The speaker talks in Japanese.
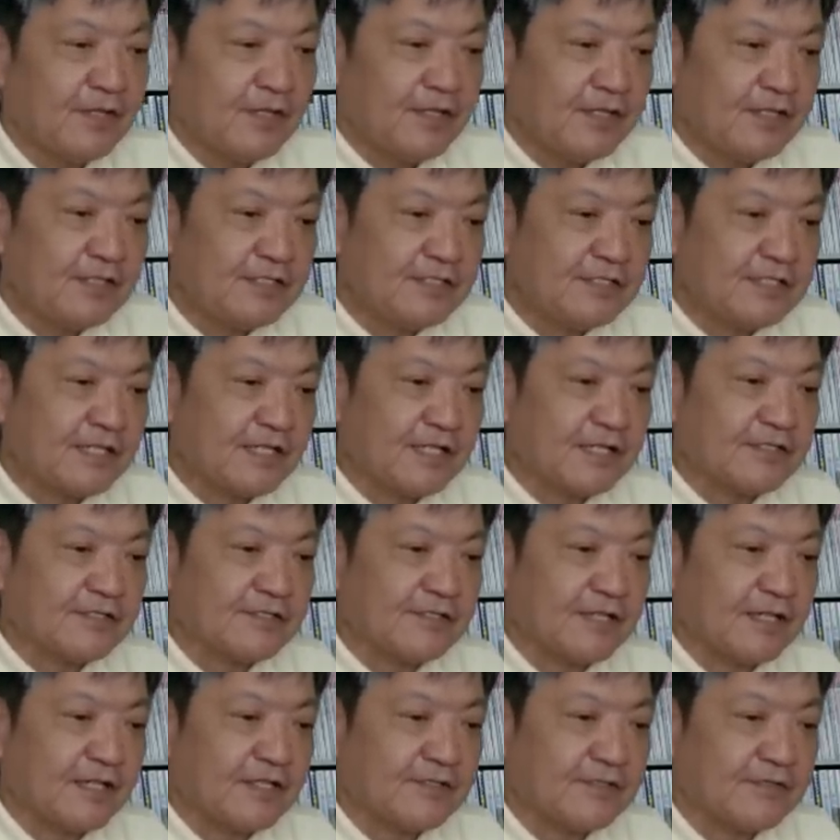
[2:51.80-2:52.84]
筆者が
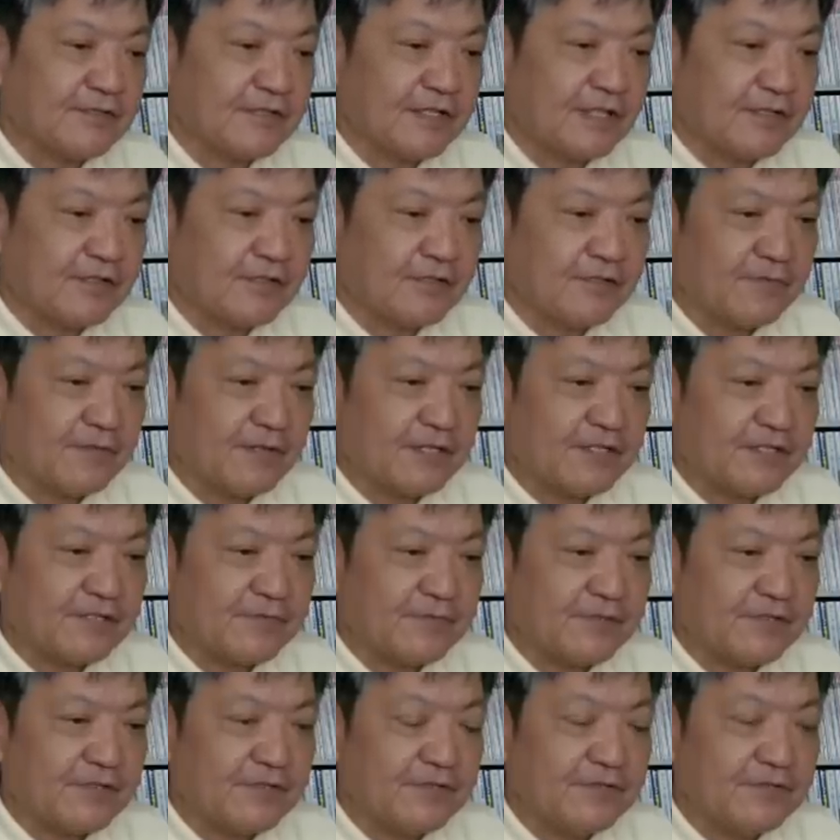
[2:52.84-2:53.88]
主催するネット番
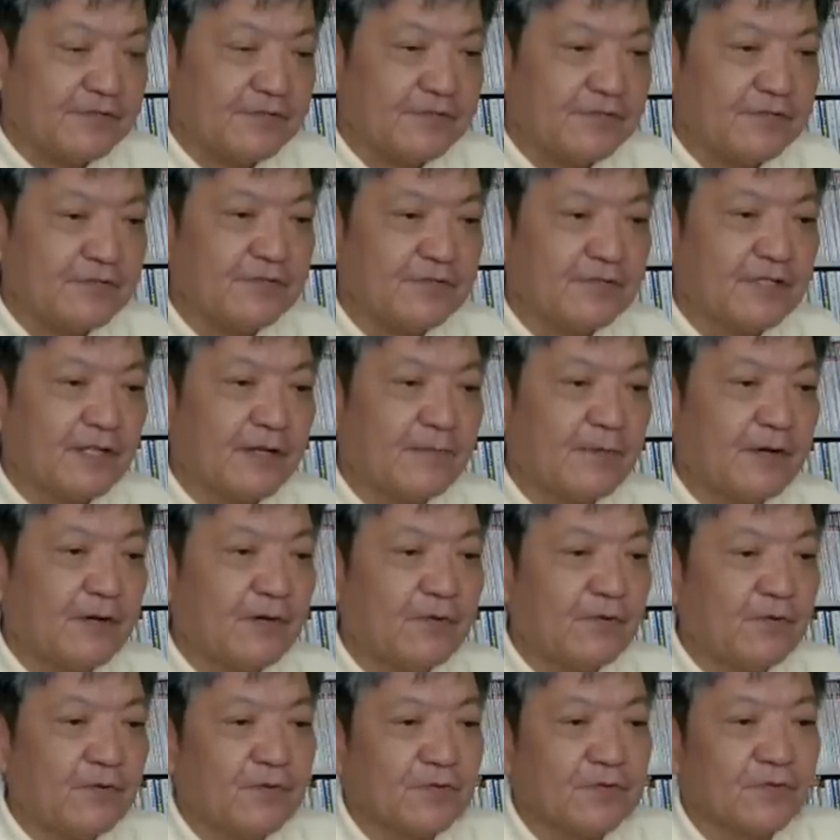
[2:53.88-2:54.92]
組ニュース生
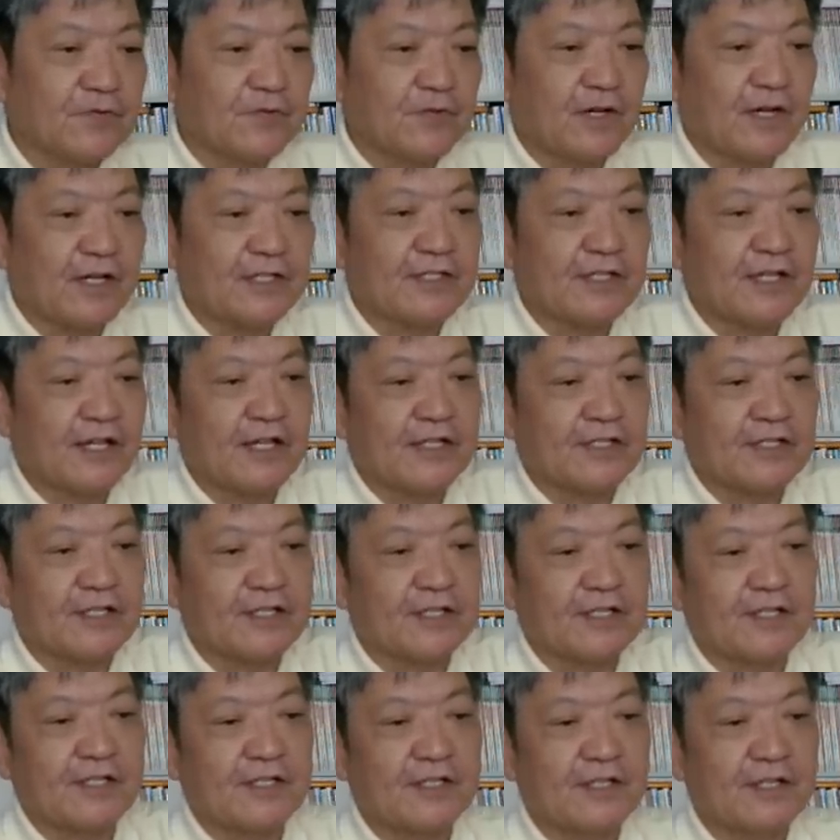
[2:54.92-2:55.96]
放送朝8
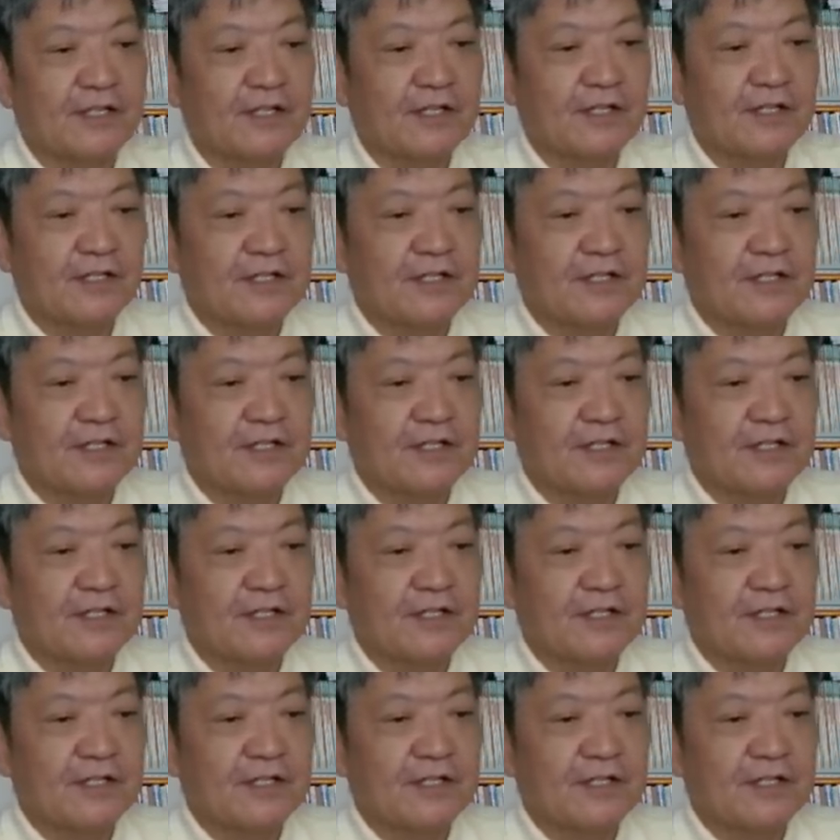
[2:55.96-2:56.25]
時。